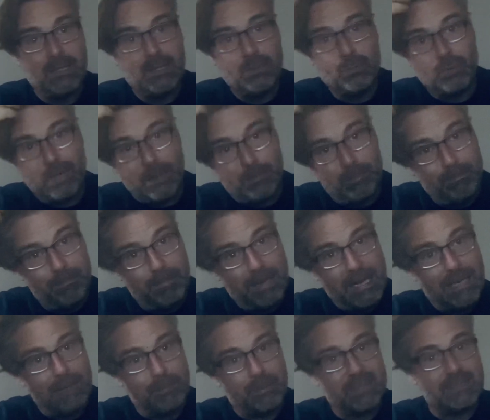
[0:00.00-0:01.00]
una
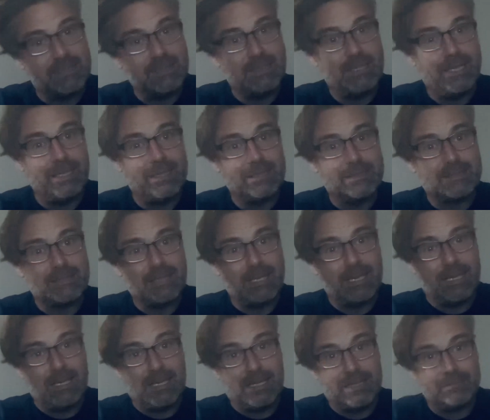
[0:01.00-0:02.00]
bella
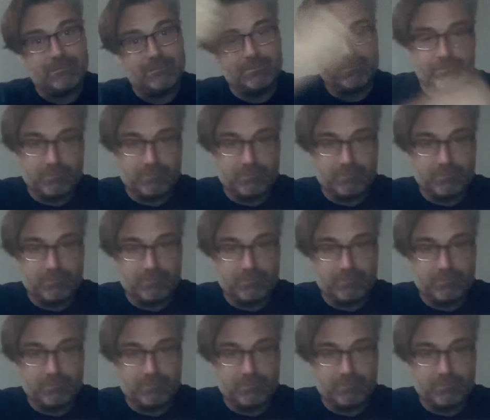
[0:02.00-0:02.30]
presidenza